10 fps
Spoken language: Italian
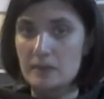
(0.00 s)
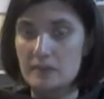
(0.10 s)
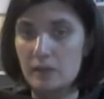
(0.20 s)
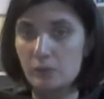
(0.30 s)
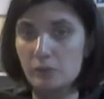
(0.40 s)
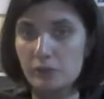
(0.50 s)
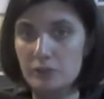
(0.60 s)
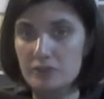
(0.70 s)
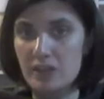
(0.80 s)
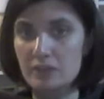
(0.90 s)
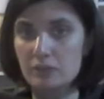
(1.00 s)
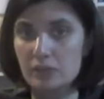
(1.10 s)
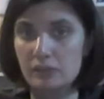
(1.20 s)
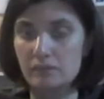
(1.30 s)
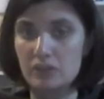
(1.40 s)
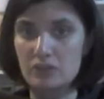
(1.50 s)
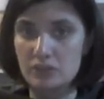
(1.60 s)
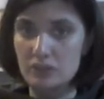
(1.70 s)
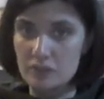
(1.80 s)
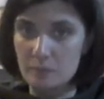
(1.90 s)
Sarà l'unico Stato che
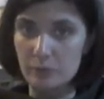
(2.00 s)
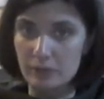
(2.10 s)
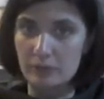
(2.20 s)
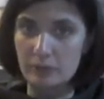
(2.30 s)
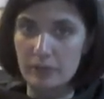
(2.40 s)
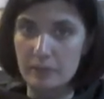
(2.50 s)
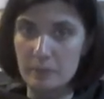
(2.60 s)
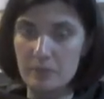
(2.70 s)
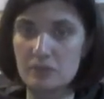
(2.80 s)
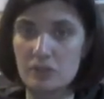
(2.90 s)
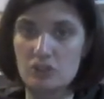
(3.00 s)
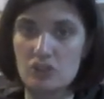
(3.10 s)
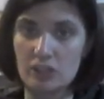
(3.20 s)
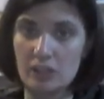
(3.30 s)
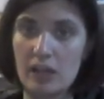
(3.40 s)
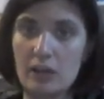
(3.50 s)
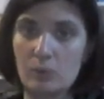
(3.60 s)
invece di rispondere con la repressione cercherà